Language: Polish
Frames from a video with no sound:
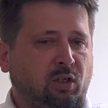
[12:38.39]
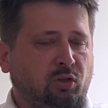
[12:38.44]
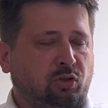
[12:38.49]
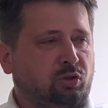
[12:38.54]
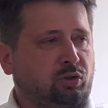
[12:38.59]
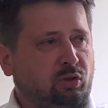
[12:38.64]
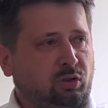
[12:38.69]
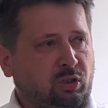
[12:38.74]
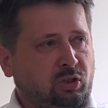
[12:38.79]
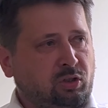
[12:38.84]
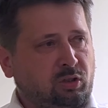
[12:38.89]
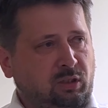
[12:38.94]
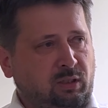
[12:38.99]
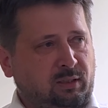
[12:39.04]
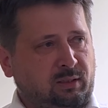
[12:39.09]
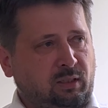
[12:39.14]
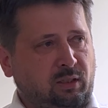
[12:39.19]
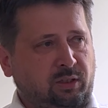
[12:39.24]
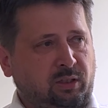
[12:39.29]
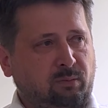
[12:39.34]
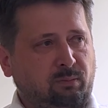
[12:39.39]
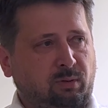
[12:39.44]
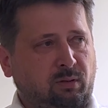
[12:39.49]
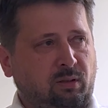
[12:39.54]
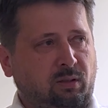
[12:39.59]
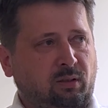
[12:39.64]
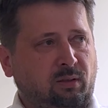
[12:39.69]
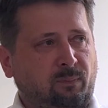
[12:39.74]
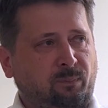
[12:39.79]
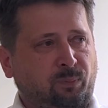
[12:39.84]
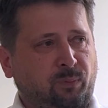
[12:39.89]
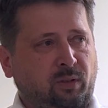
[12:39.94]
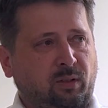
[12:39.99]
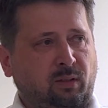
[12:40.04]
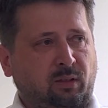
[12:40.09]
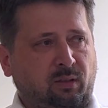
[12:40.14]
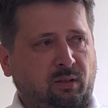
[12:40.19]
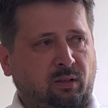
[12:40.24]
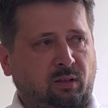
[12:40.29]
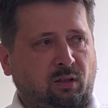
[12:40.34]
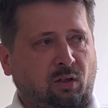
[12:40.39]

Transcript: czy to też nie jest dla ciebie e,